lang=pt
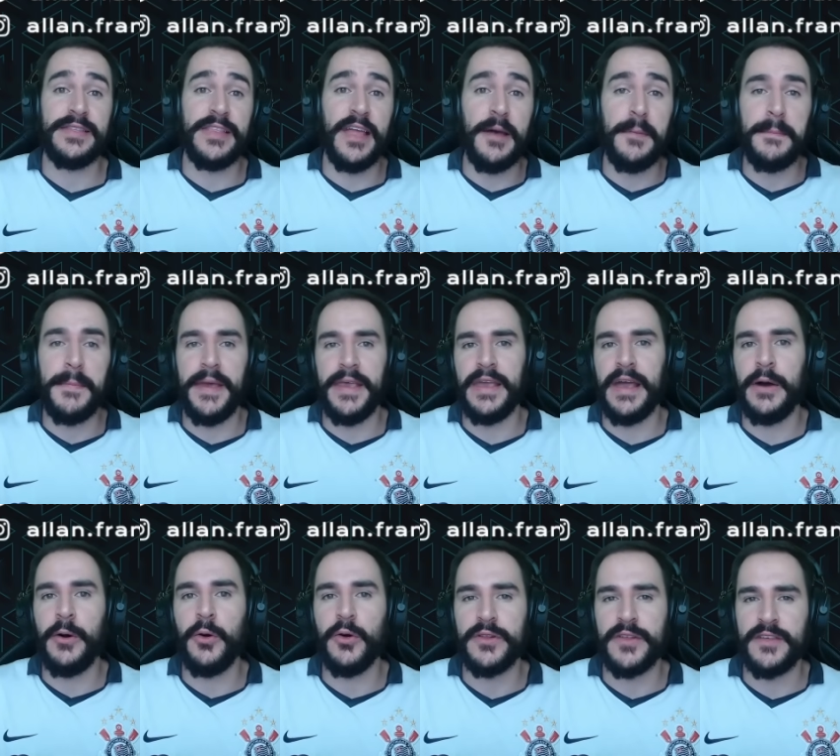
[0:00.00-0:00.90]
também
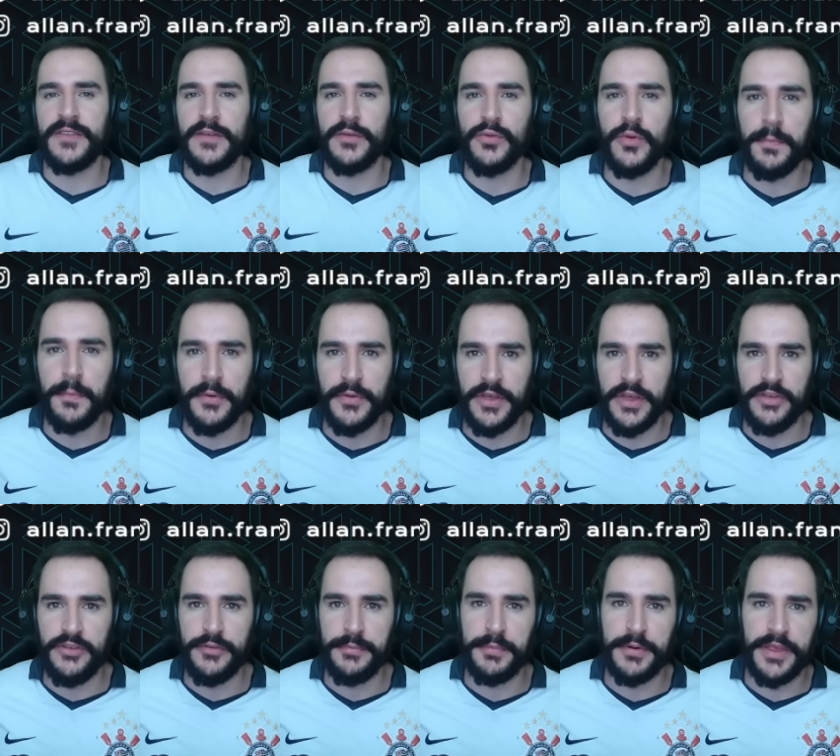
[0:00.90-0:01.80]
a rotação do
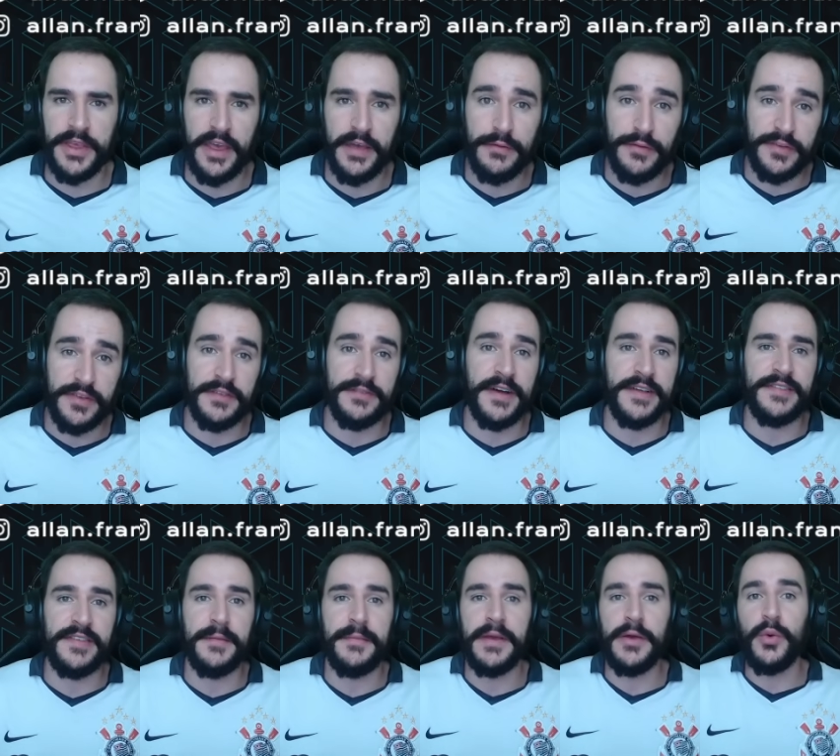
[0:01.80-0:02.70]
oponente, porque aí você vai
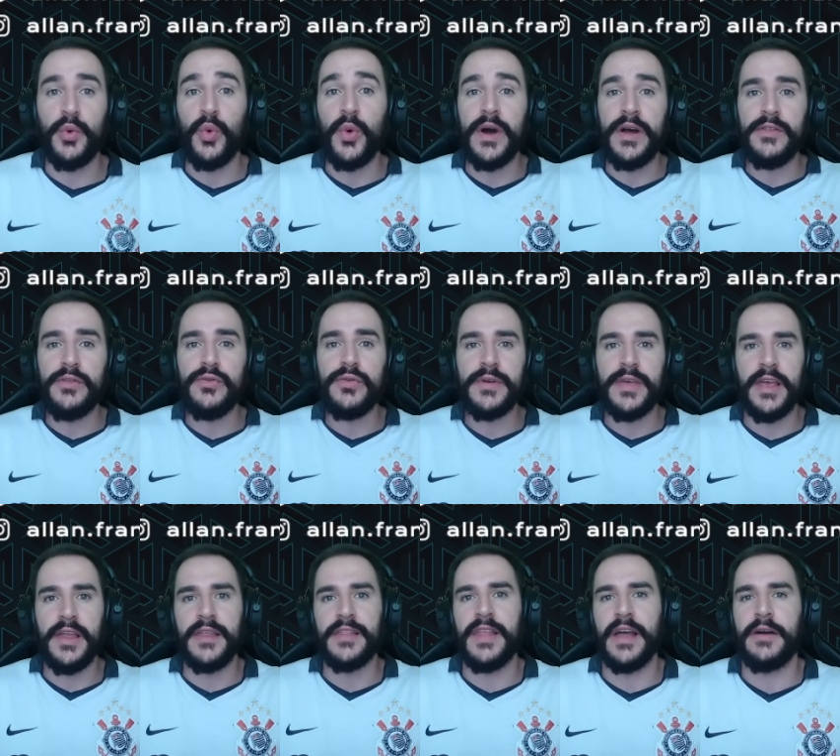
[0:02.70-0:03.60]
saber quando
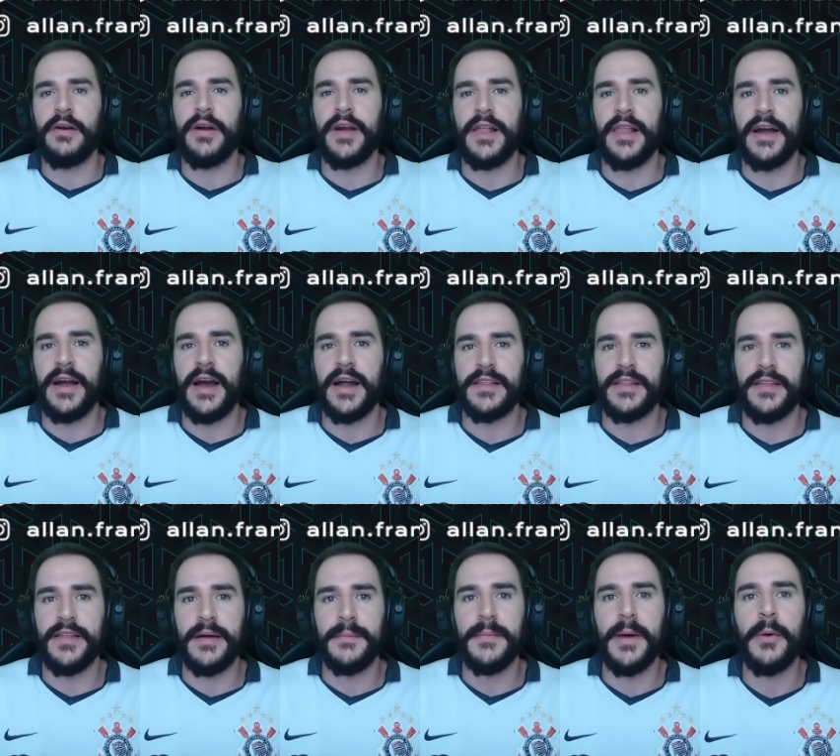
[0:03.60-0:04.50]
que ele tá com aquela
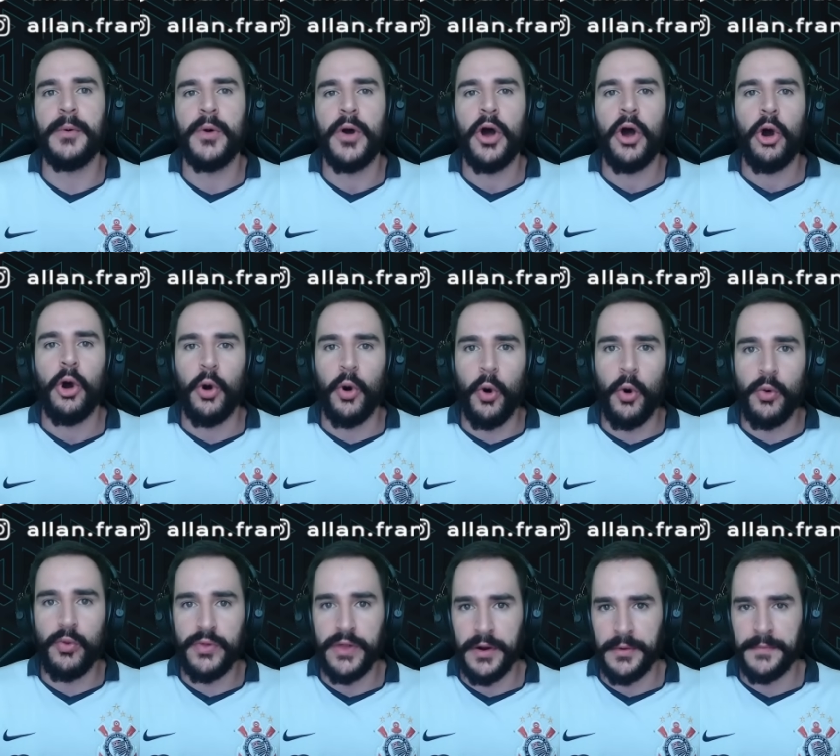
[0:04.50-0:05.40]
carta na mão
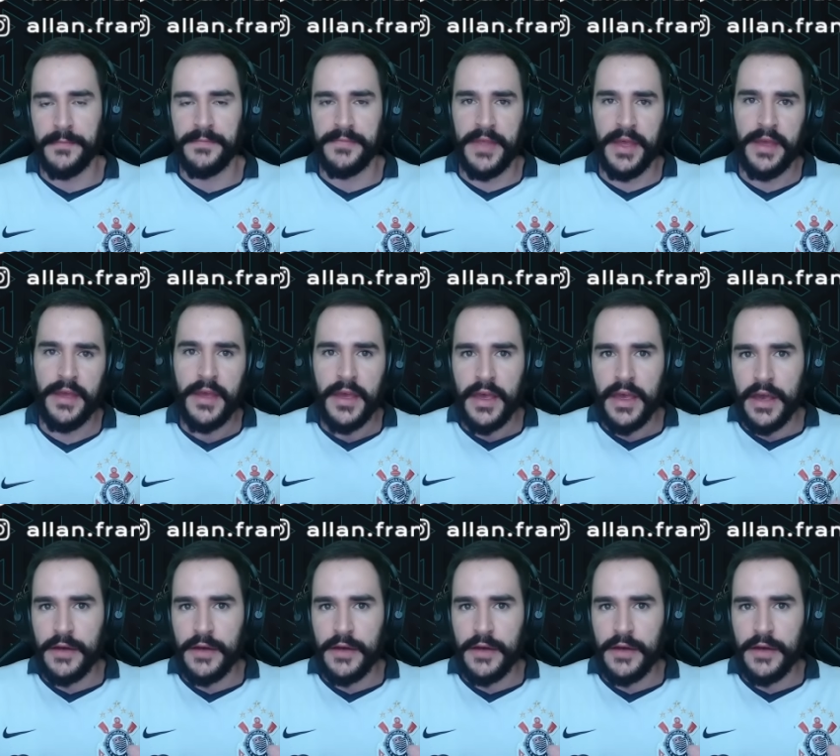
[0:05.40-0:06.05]
ou não, né?